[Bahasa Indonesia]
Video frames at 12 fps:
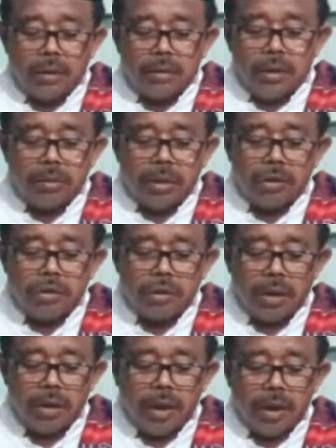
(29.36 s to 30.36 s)
Allahumma
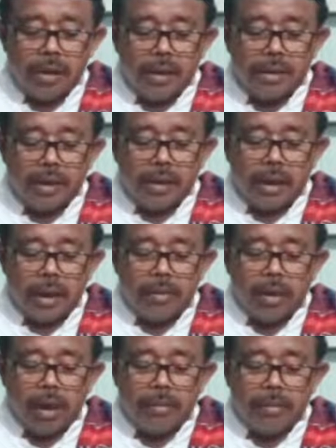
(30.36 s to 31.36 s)
salli ala
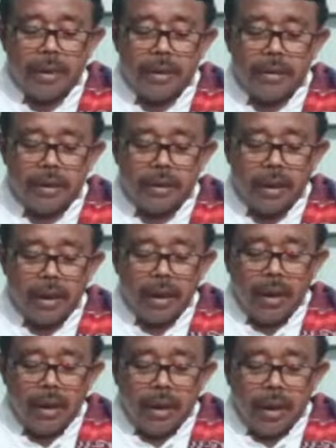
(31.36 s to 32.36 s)
Sayyidina Muhammadin
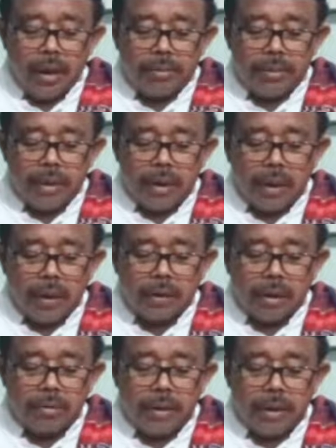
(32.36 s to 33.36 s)

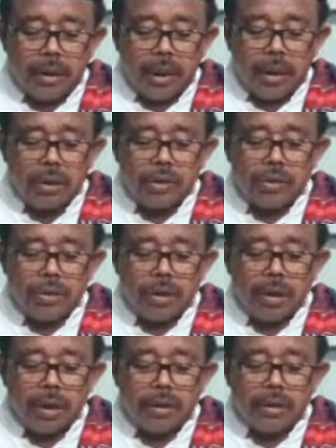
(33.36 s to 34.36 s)
Abdika nabika
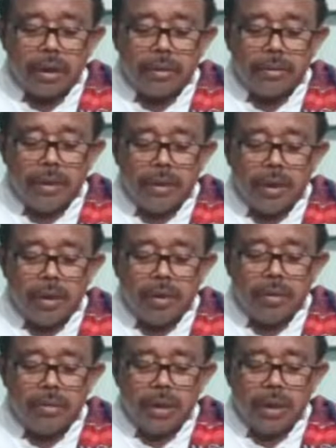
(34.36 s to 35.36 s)
rasulika
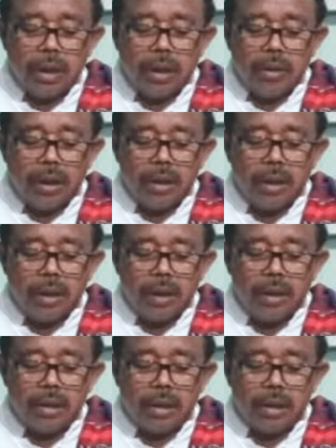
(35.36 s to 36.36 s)
nabiyil ummi wa ala
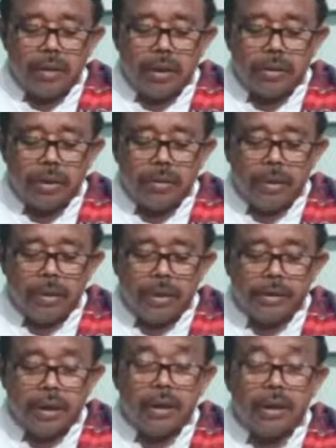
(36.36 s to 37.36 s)
alihi wa
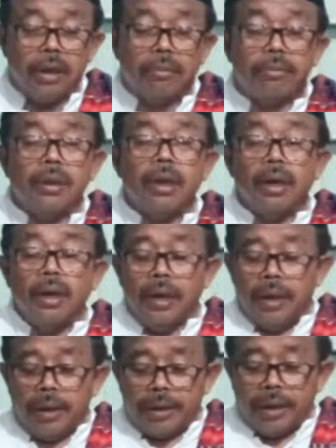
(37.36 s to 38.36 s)
sahbihi wa salim
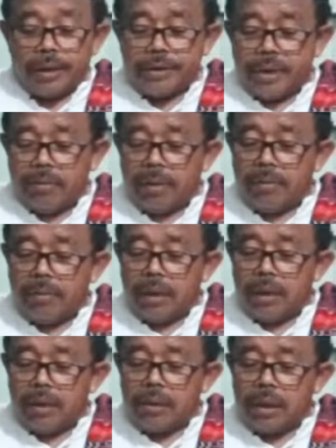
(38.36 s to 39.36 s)

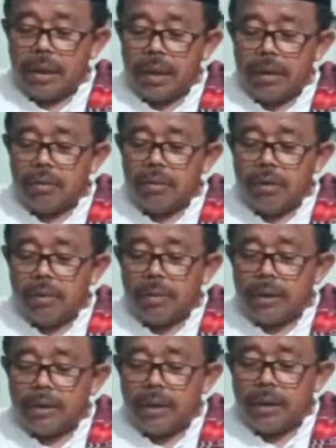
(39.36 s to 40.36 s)
Tasliman biqadri
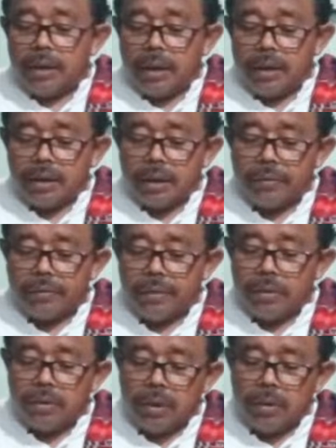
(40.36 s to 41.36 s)
azamati dhatika
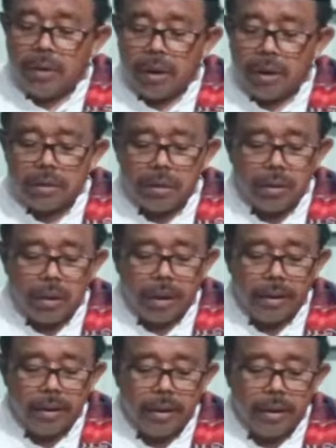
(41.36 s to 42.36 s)
fi kulli waqti
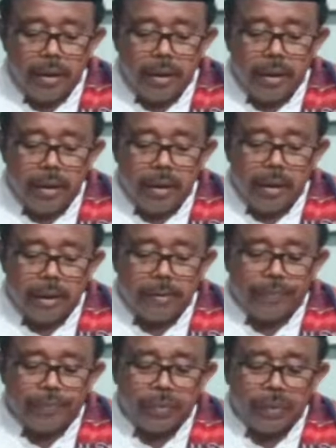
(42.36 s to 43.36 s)

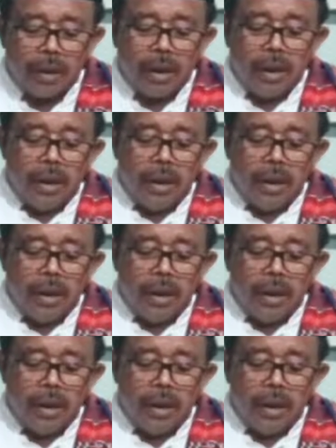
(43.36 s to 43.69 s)
wahin